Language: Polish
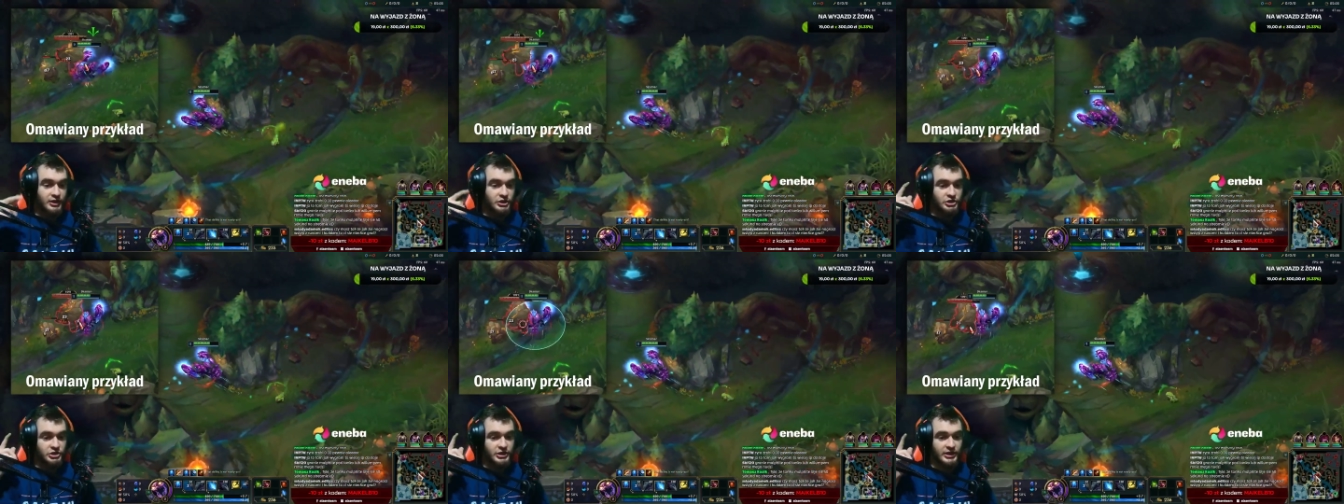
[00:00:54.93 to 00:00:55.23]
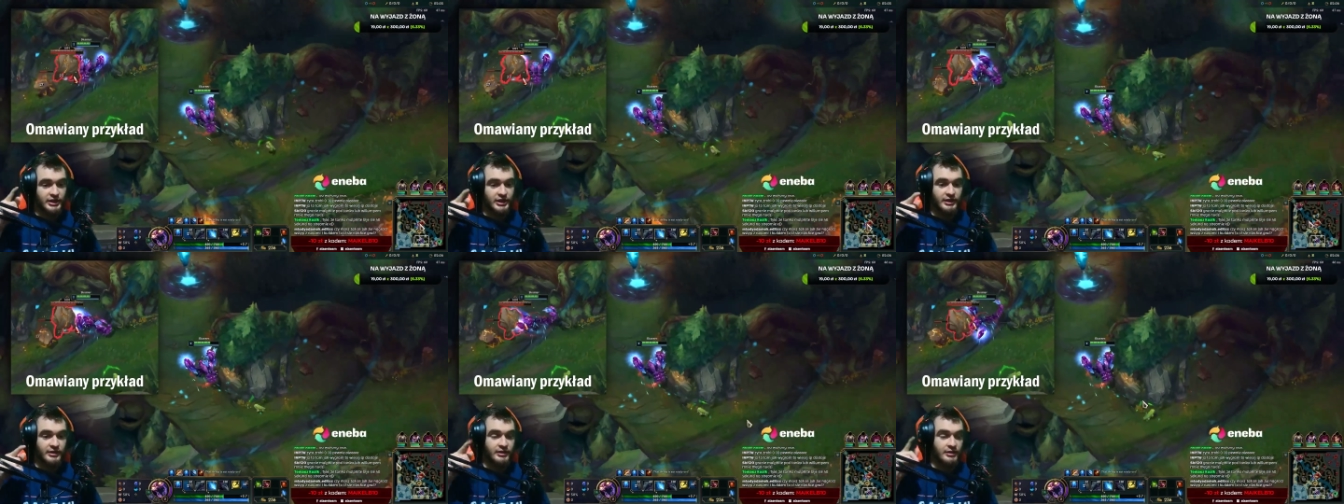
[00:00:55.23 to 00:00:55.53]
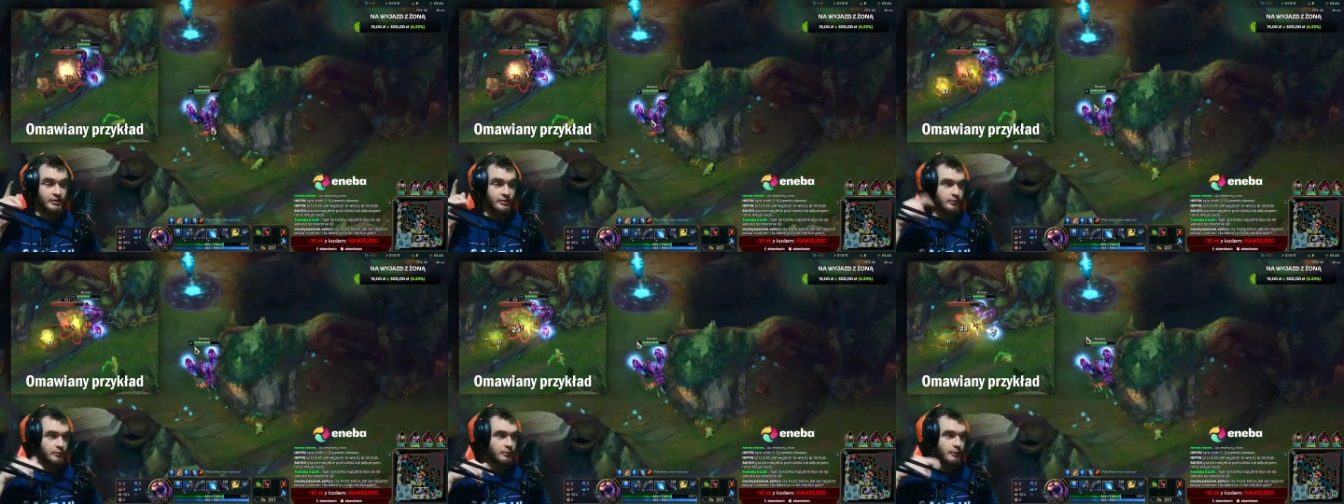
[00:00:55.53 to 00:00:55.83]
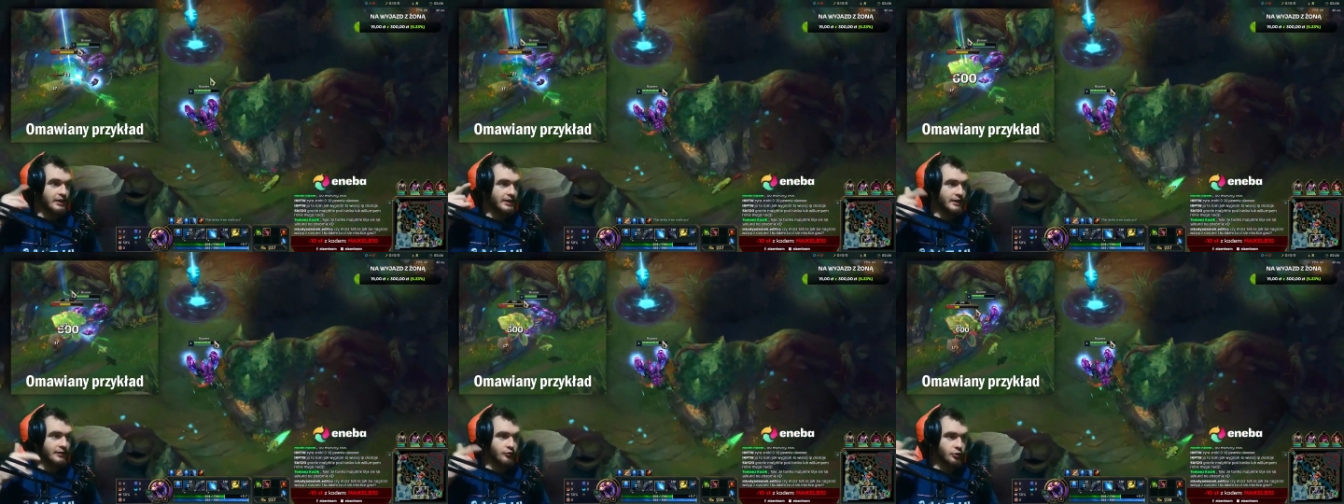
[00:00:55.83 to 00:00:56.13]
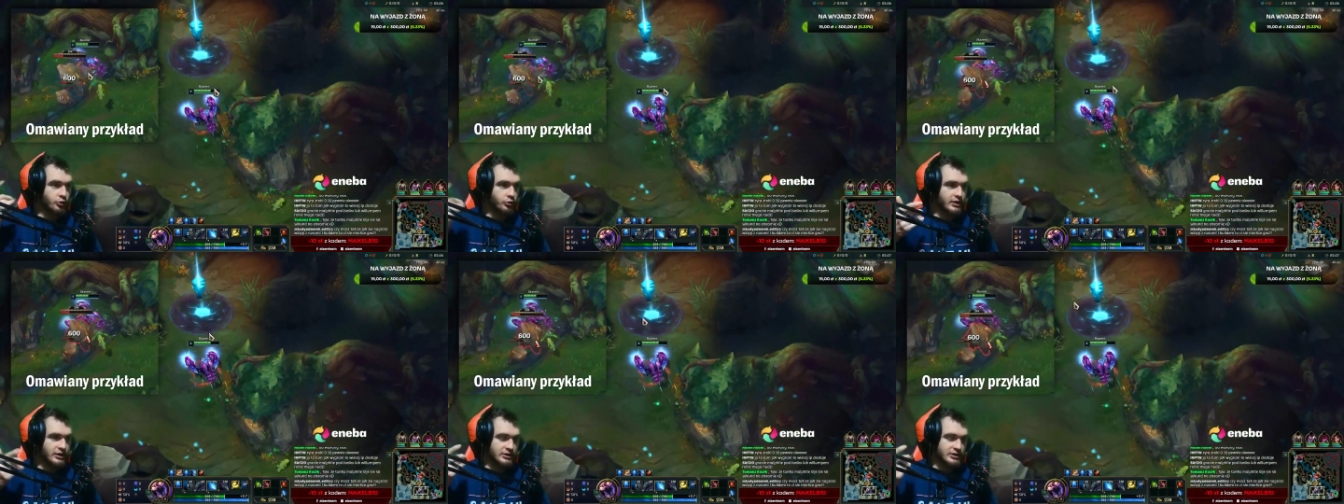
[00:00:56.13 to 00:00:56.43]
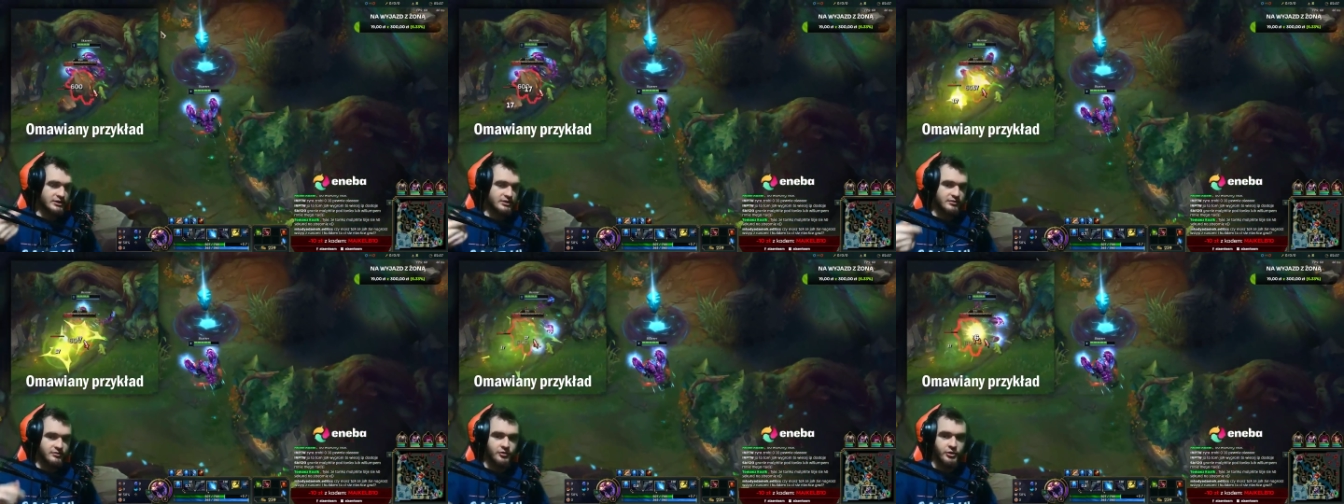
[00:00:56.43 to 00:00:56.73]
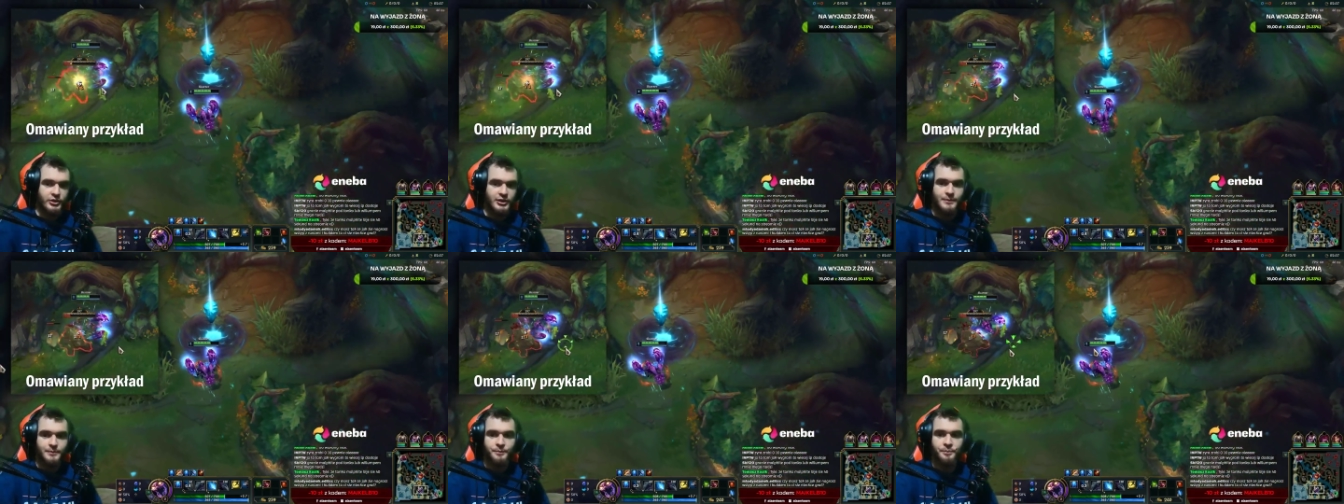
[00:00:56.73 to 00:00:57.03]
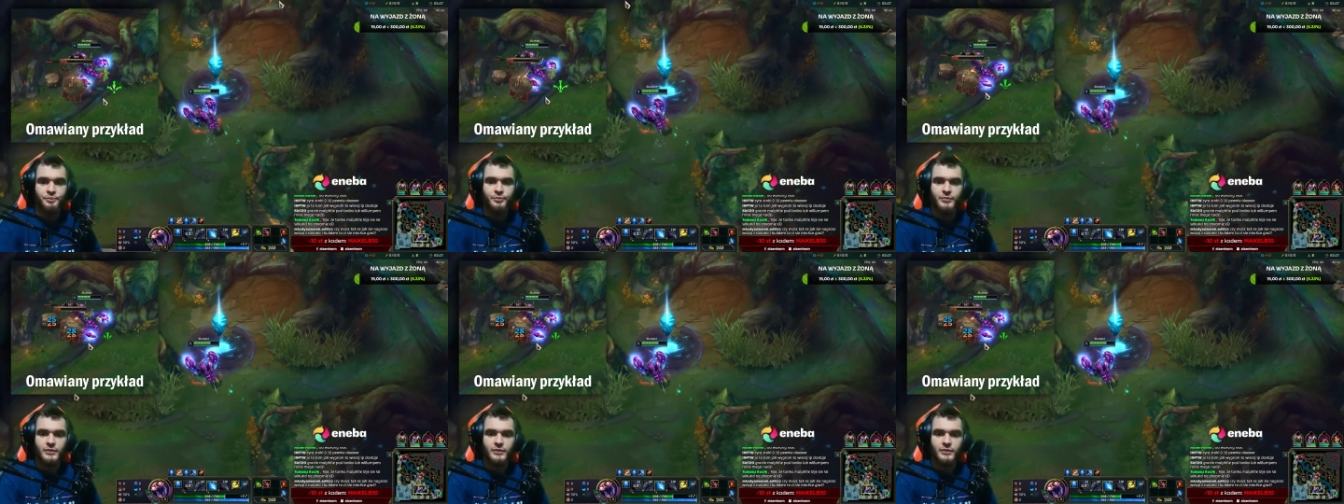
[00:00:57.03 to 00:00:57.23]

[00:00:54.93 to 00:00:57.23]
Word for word: że manewrujecie swoim,